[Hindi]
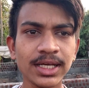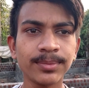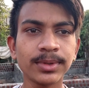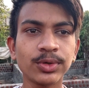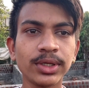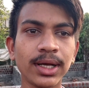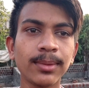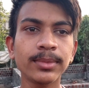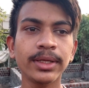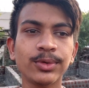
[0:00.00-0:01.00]
यहाँ पे कोई काम
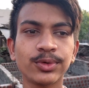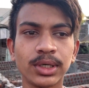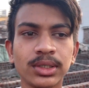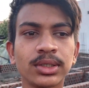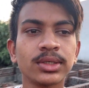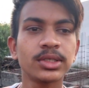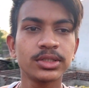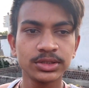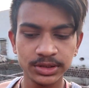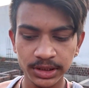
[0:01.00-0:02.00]
नहीं हुआ
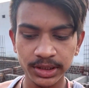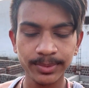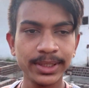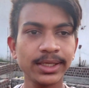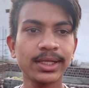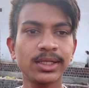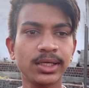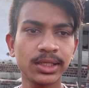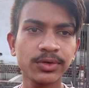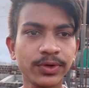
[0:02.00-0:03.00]
जितना मैंने कल
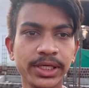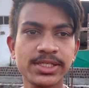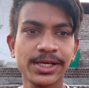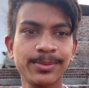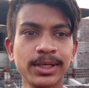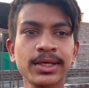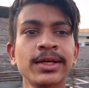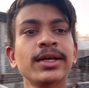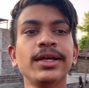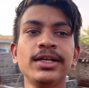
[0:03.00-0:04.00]
देखा था वही सेम है
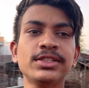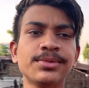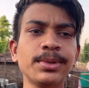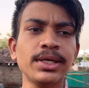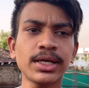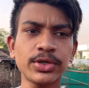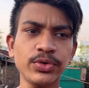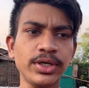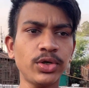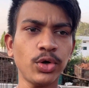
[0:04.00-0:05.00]
ईट्स भी रखी
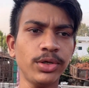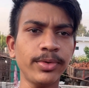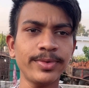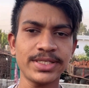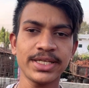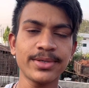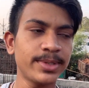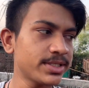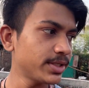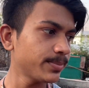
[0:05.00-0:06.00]
हुई है ट्रॉली में वैसे के
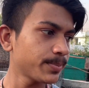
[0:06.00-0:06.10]
वैसे